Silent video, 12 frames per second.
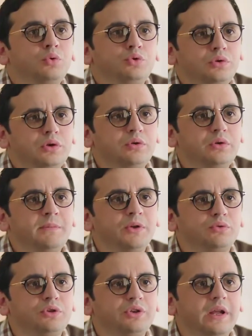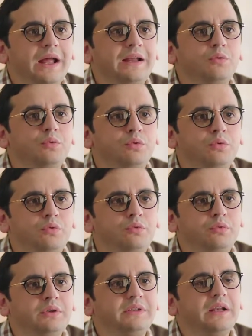وتقولي له ليه ما تقوليش اي حاجه
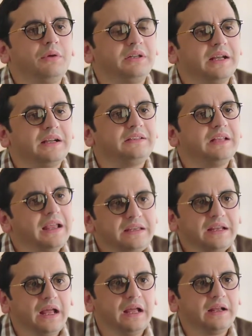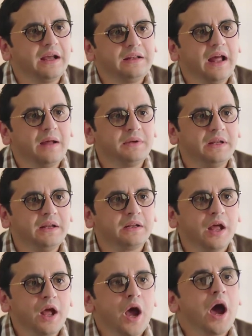وانت لو احتجتي اي حاجه انا هعملها لك
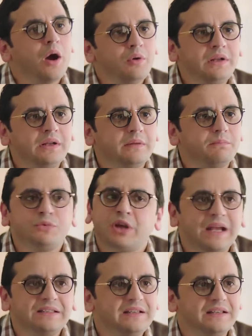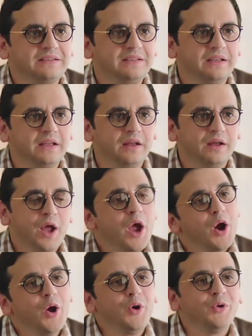اقول لك مش عايز الاستيكه
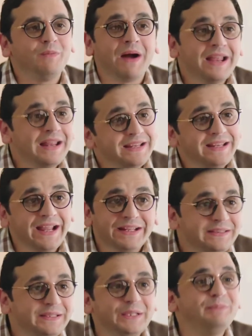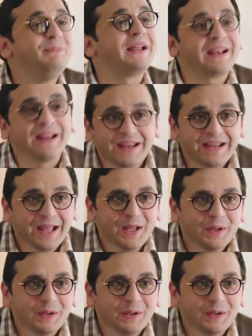ومعايا ليك حته برايه